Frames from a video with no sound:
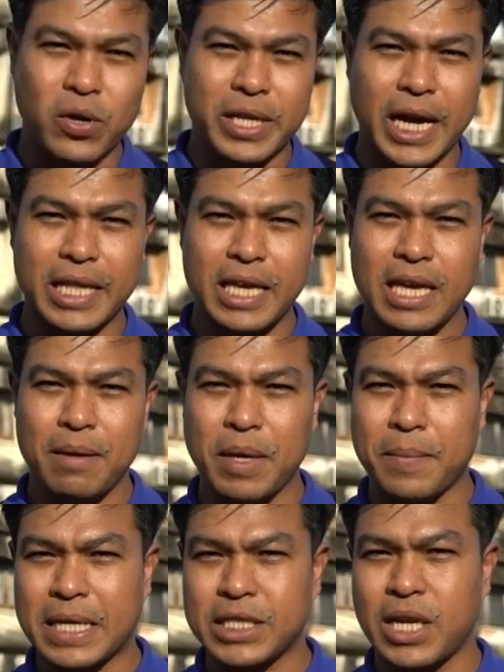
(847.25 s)
กล้องก่อนใครที่
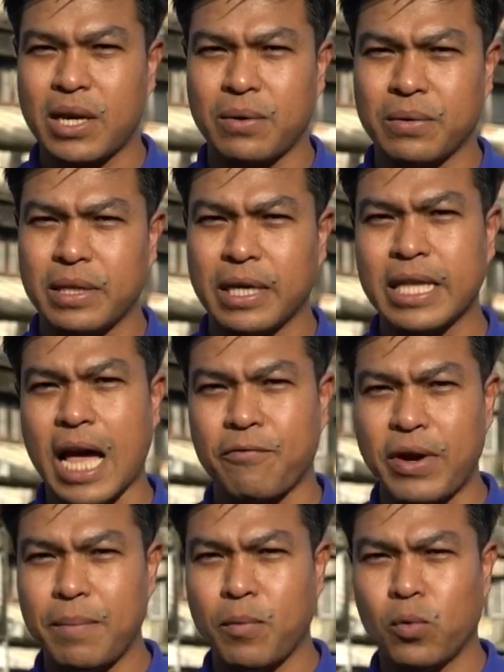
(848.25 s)
Big m a c h a n n e l ทั้งทาง
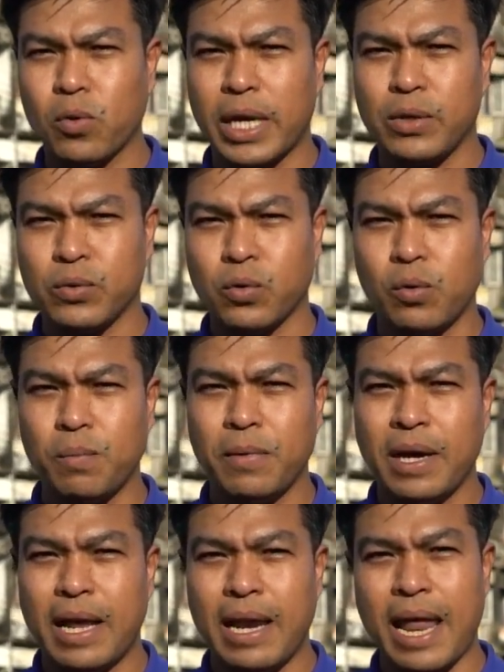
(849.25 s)
Facebook และ YouTube
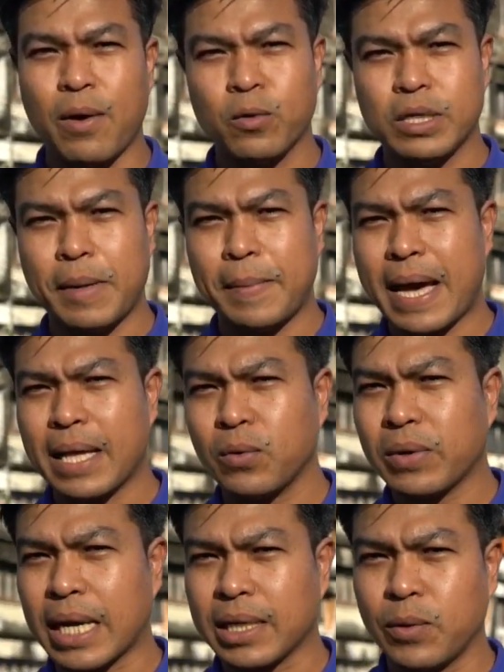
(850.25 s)
แล้วคุณจะไม่พลาด
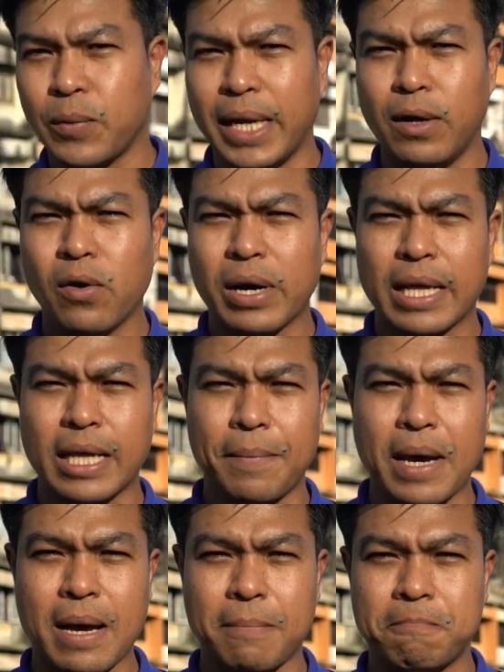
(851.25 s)
ทุกการเคลื่อนไหวในโลกการ
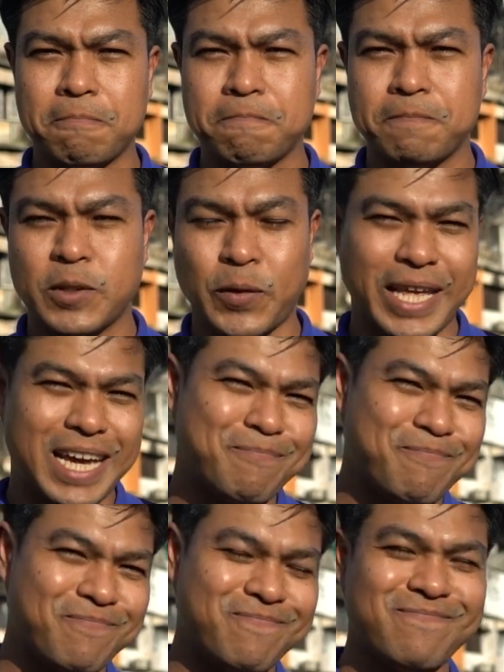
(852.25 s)
ถ่ายภาพ สวัสดีค
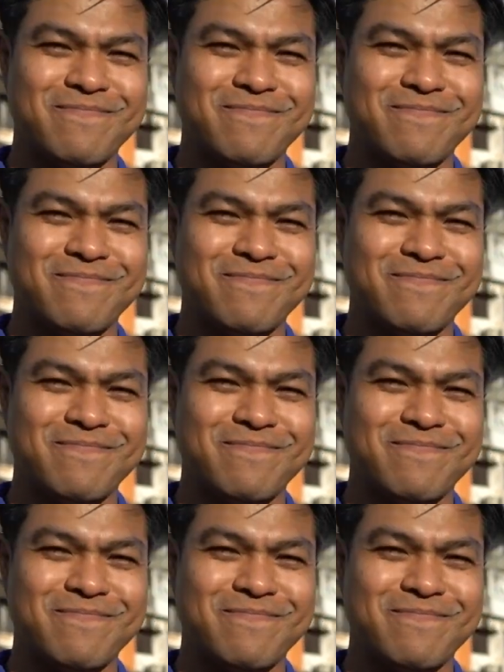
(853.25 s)
รับ